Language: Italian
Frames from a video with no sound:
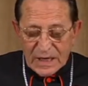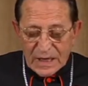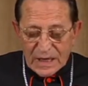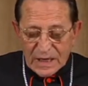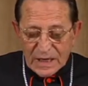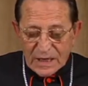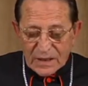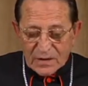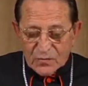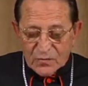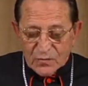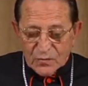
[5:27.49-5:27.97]

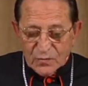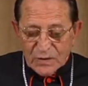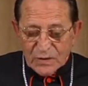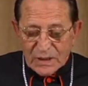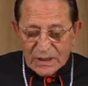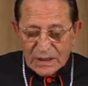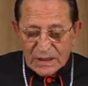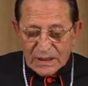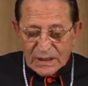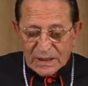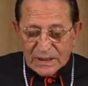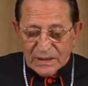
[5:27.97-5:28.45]
ed
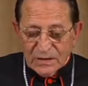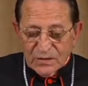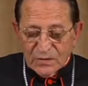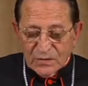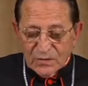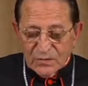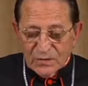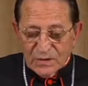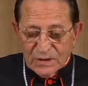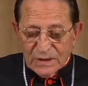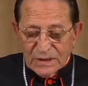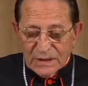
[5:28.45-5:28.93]
una
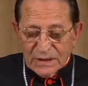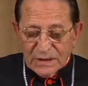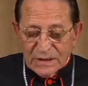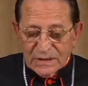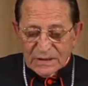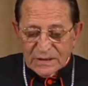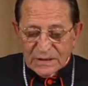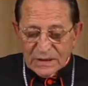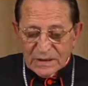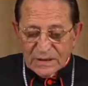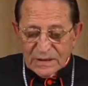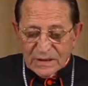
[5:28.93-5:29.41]
ragione
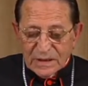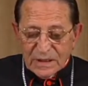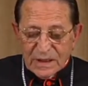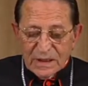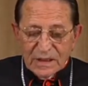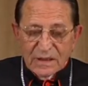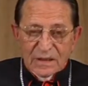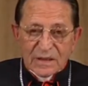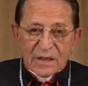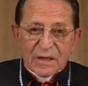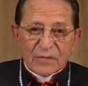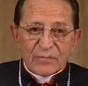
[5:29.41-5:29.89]

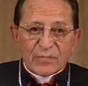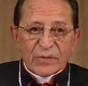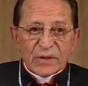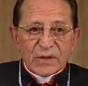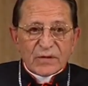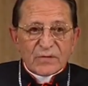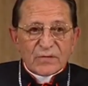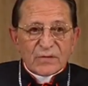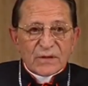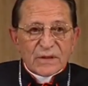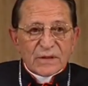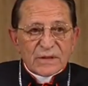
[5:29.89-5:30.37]
esenta da
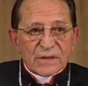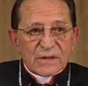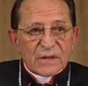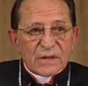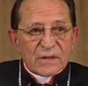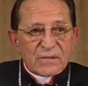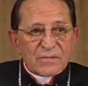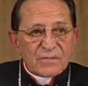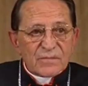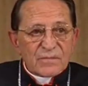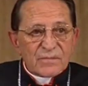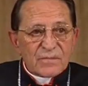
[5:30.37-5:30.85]

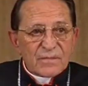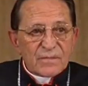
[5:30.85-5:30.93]
pregiudizi.